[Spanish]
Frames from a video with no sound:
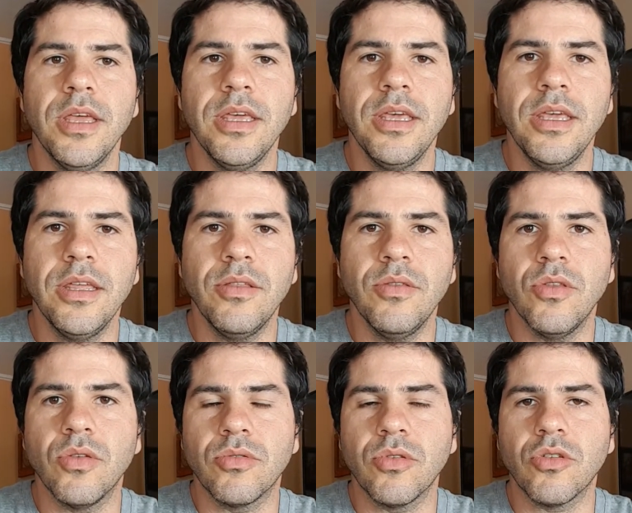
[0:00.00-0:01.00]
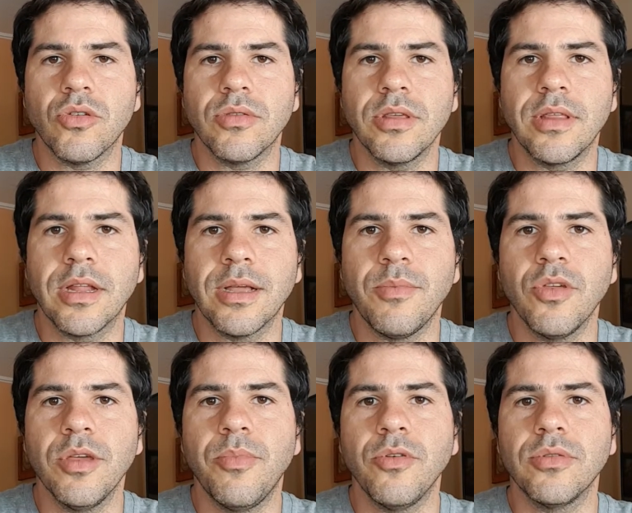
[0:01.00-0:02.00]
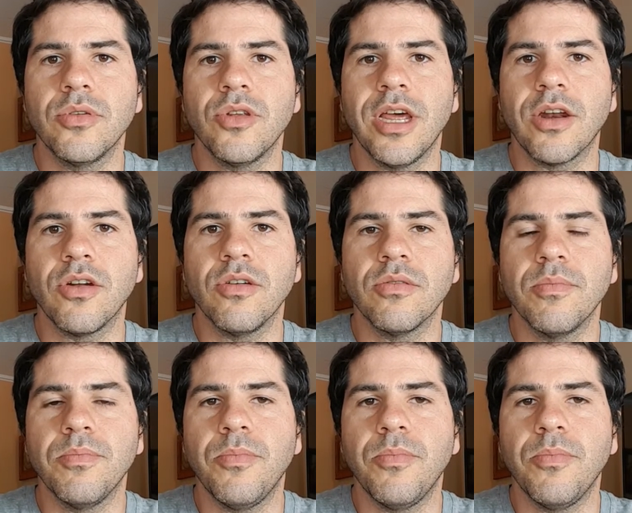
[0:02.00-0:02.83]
y nosotros si tratamos de posicionarnos